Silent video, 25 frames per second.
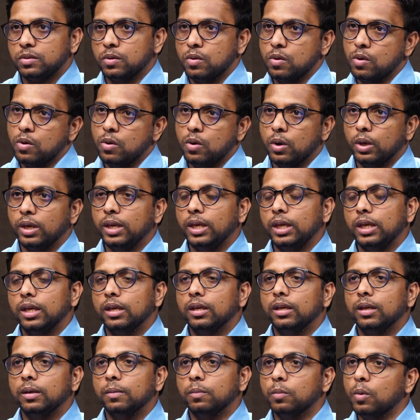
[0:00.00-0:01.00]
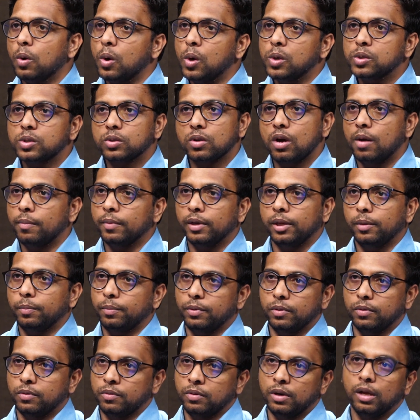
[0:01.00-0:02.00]
సో ఈ మోస్ట్ కామన్
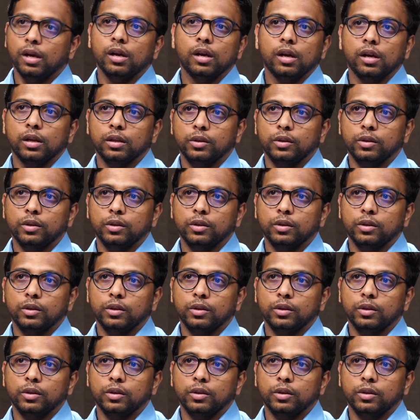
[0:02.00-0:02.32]
ఇప్పుడున్న